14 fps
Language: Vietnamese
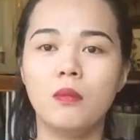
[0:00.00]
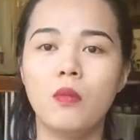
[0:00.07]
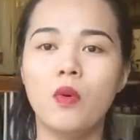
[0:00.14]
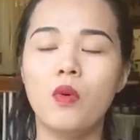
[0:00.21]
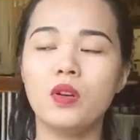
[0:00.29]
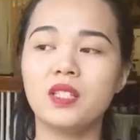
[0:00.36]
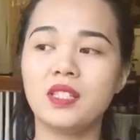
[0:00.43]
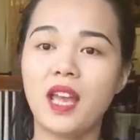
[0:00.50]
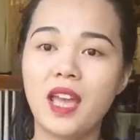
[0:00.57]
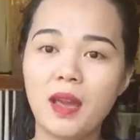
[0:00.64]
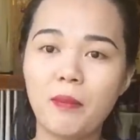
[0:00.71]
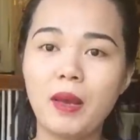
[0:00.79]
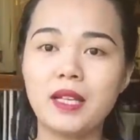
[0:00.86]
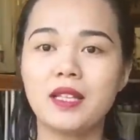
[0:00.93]
mua
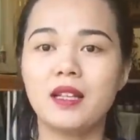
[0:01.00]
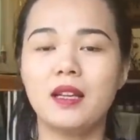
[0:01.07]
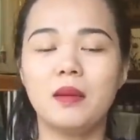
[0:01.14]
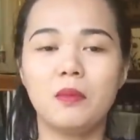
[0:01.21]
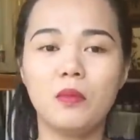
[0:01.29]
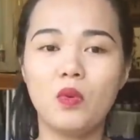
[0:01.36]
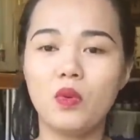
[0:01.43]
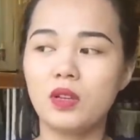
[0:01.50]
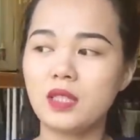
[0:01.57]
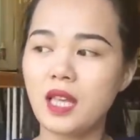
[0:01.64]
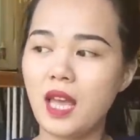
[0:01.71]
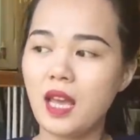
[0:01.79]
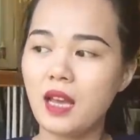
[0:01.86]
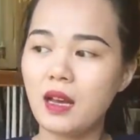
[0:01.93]
xe mà mua
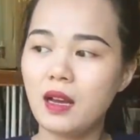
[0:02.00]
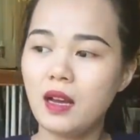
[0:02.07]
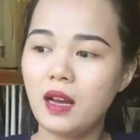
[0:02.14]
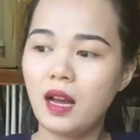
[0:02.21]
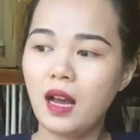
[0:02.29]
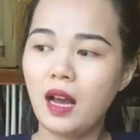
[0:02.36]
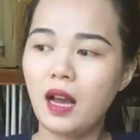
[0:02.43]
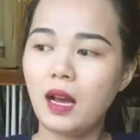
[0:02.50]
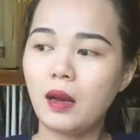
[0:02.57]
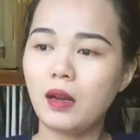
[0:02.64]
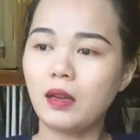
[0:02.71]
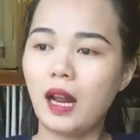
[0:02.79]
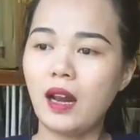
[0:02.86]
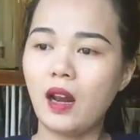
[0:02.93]
xe
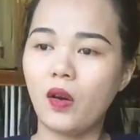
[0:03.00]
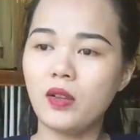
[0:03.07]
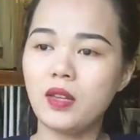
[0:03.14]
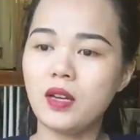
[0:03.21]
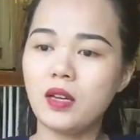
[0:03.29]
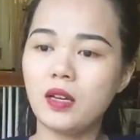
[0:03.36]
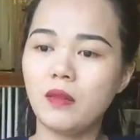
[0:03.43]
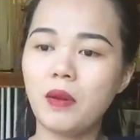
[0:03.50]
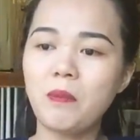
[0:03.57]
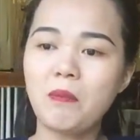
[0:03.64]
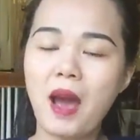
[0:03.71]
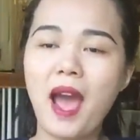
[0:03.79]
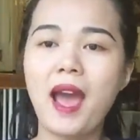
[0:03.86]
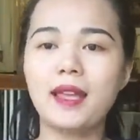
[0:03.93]
à, đại loại như
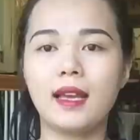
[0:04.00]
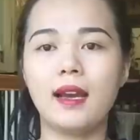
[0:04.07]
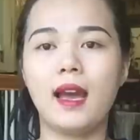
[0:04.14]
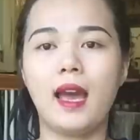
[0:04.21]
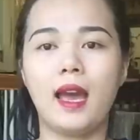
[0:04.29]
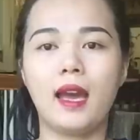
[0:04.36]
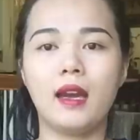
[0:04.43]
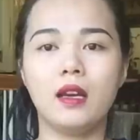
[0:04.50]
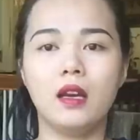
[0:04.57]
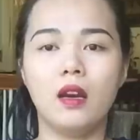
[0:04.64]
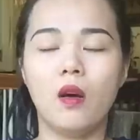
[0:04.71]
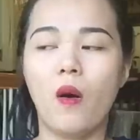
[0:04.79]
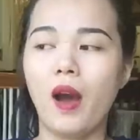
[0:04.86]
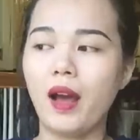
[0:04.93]
vách ba chẳng hạn
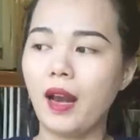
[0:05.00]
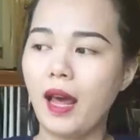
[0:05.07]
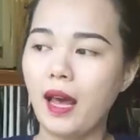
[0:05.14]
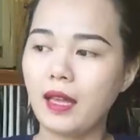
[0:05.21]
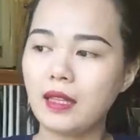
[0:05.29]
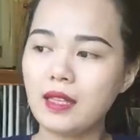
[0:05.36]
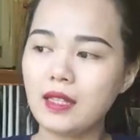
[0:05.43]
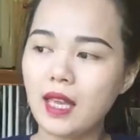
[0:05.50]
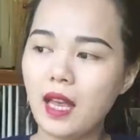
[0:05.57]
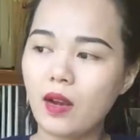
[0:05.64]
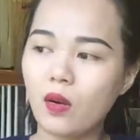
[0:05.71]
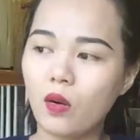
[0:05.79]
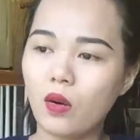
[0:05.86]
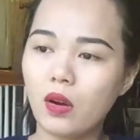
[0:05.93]
hoặc là chiếc
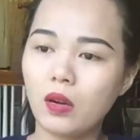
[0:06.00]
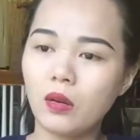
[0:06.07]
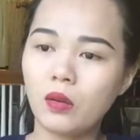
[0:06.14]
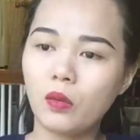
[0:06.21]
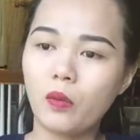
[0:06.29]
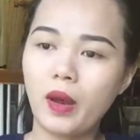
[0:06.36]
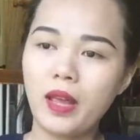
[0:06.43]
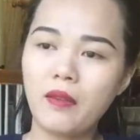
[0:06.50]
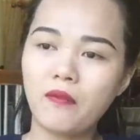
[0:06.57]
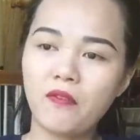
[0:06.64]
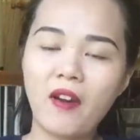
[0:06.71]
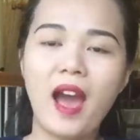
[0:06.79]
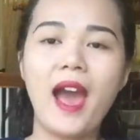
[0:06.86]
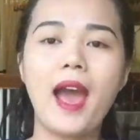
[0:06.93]
xe của quay em
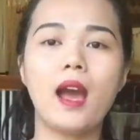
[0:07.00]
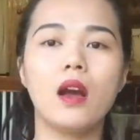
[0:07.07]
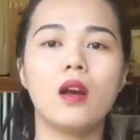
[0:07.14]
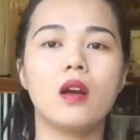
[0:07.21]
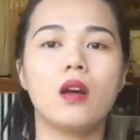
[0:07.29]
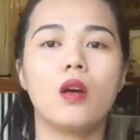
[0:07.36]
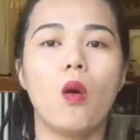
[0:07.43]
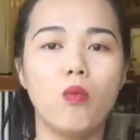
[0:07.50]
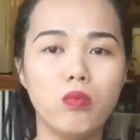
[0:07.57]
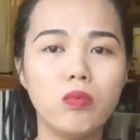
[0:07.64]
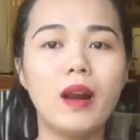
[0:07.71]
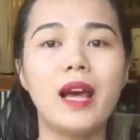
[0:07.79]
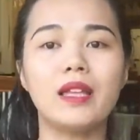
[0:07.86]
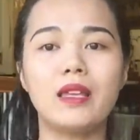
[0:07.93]
pha
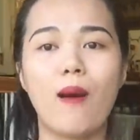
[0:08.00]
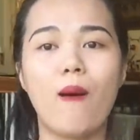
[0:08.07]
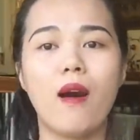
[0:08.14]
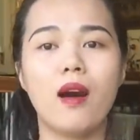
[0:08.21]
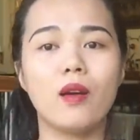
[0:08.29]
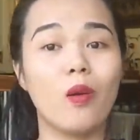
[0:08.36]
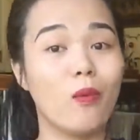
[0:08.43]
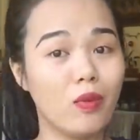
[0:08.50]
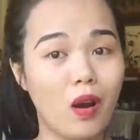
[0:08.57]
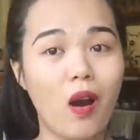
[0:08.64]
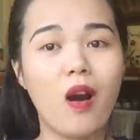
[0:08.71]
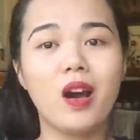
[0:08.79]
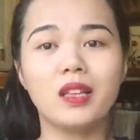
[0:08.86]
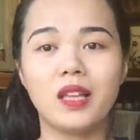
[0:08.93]
cũng là cho cũng
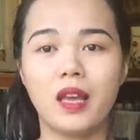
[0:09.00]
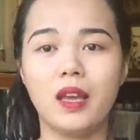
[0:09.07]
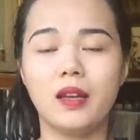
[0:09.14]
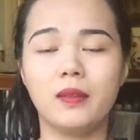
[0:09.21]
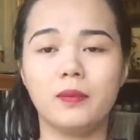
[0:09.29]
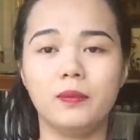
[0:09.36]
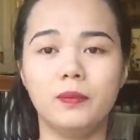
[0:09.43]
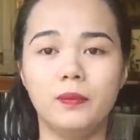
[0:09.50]
có tiền